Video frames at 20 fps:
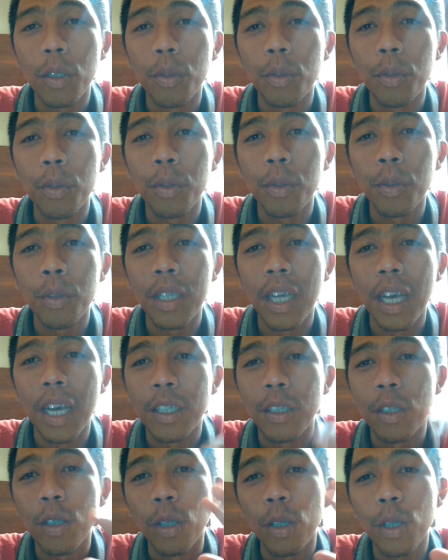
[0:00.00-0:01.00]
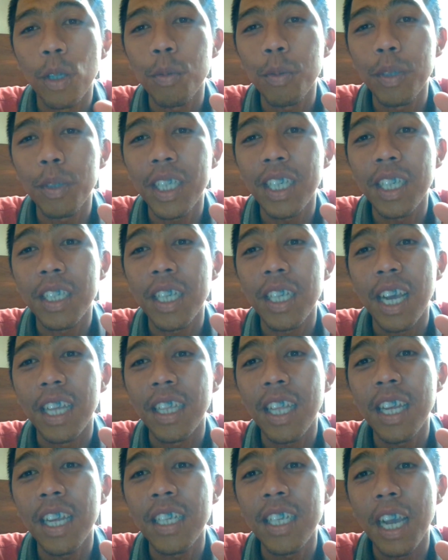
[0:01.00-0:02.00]
itu. Nah, contoh seperti
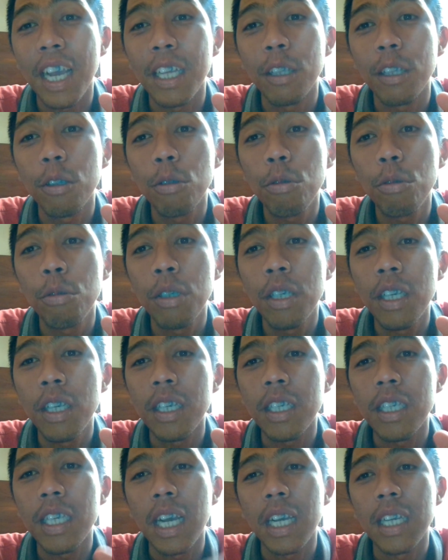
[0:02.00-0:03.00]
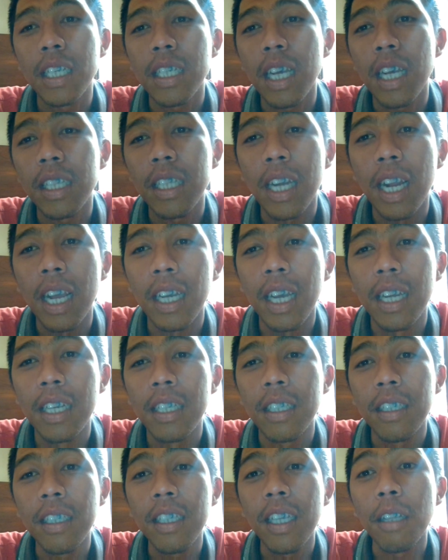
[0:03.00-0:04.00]
kesehatan yaitu yang saya
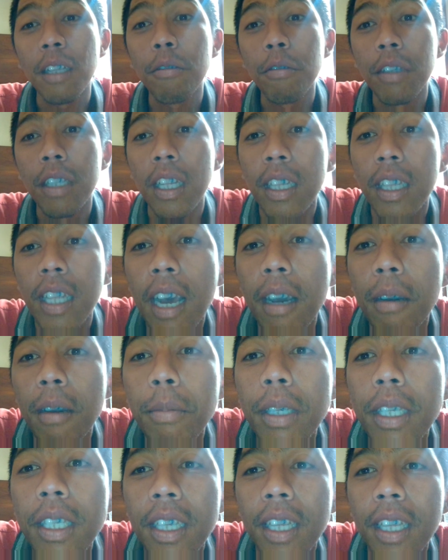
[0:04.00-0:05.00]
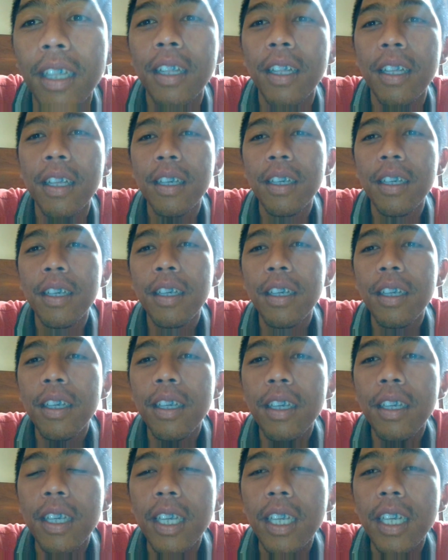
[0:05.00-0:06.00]
terangkan di sini yaitu tentang pijat.
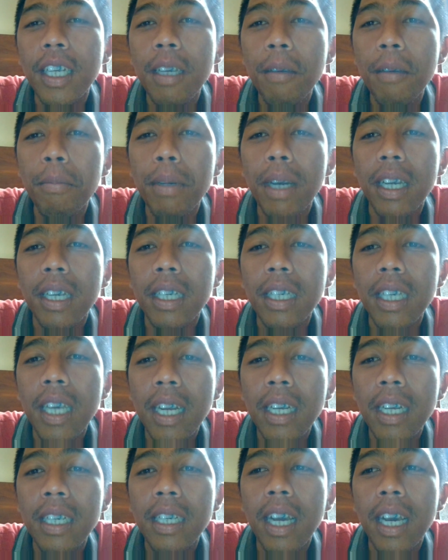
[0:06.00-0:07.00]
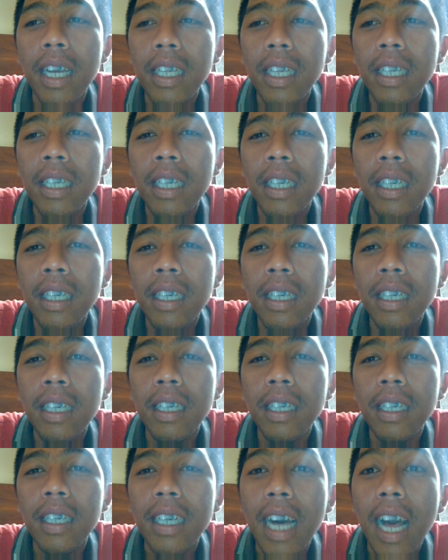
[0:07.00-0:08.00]
Ini bagian dari
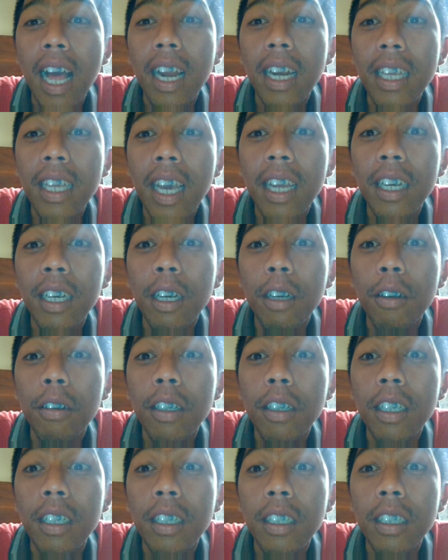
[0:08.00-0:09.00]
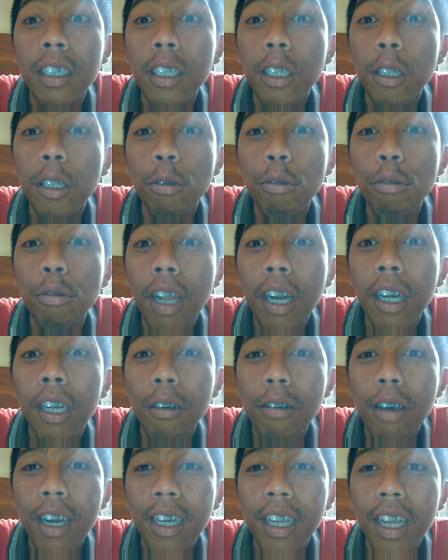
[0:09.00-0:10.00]
keahlian eh,
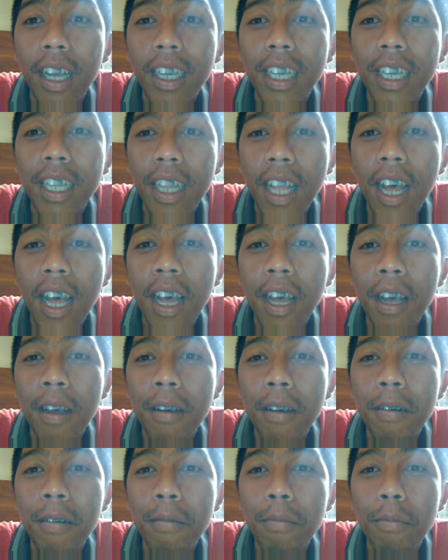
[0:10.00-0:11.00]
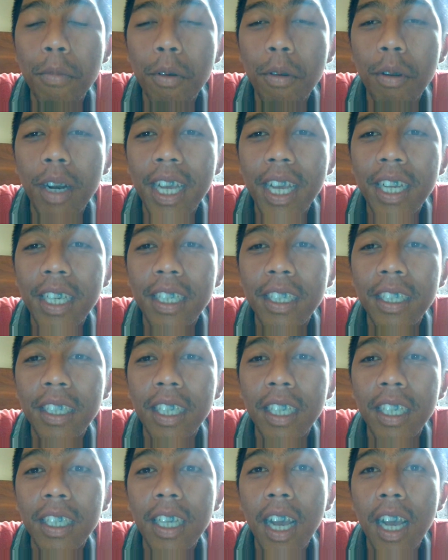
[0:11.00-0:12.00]
keturunan keluarga kita mulai
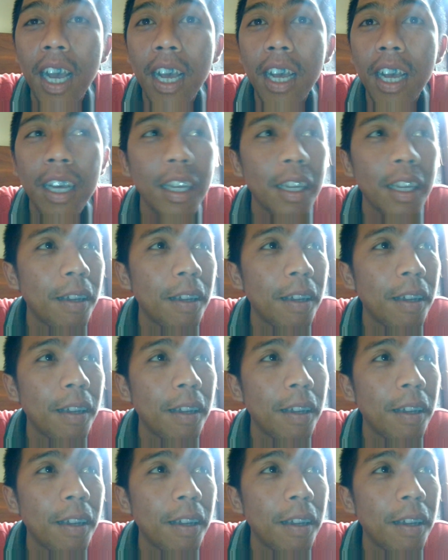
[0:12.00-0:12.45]
sejak